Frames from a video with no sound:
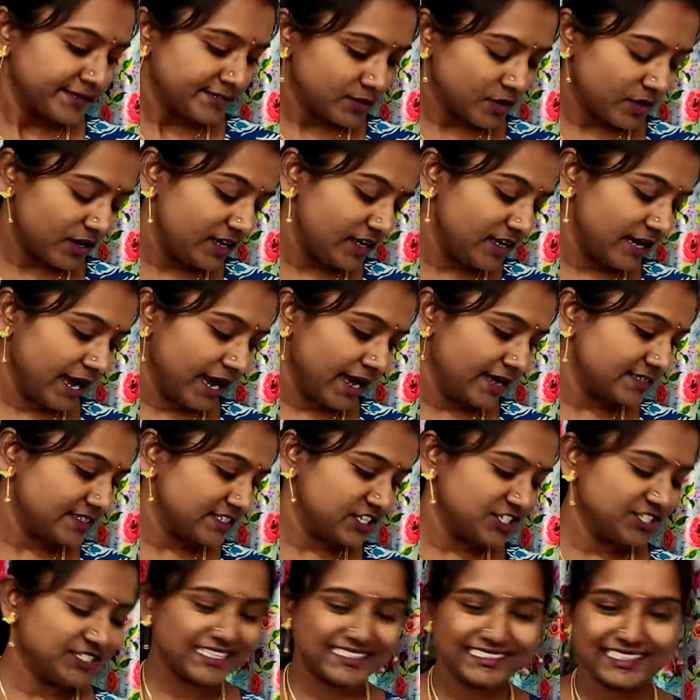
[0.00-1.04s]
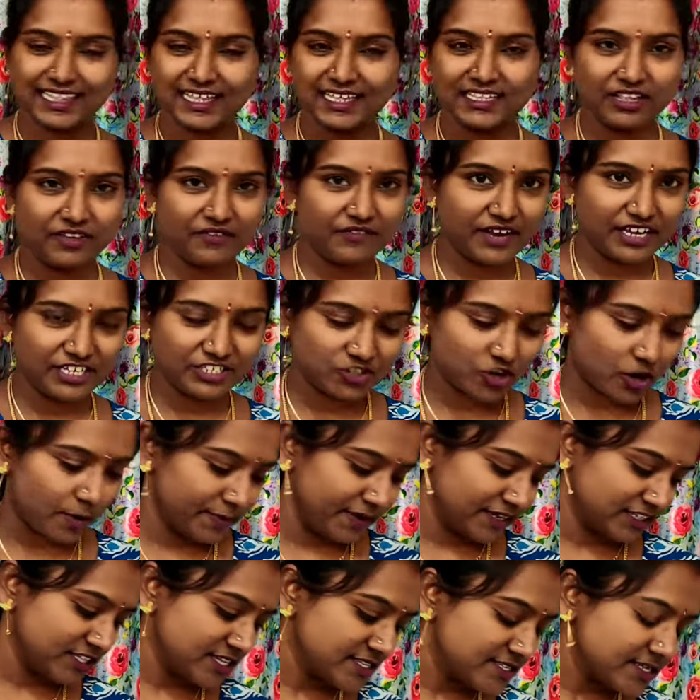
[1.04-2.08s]
సో ఇలా శ్రీ సత్య అయితే వేస్ట్
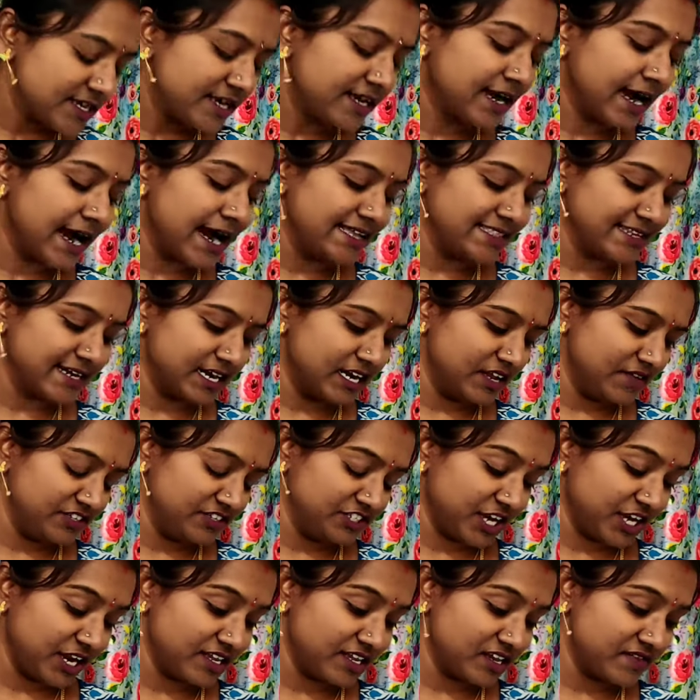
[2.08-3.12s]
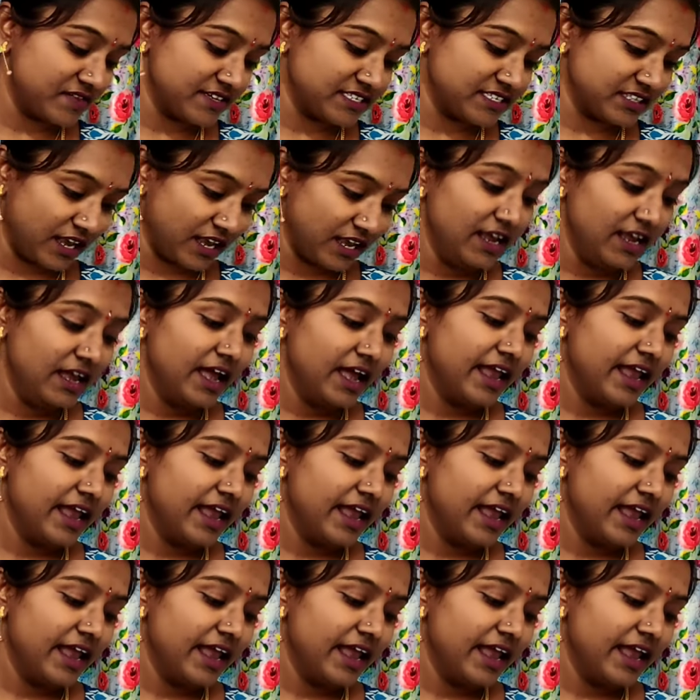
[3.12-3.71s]
నామినేషన్స్ ఇక ఆదిరెడ్డి విషయానికి వస్తే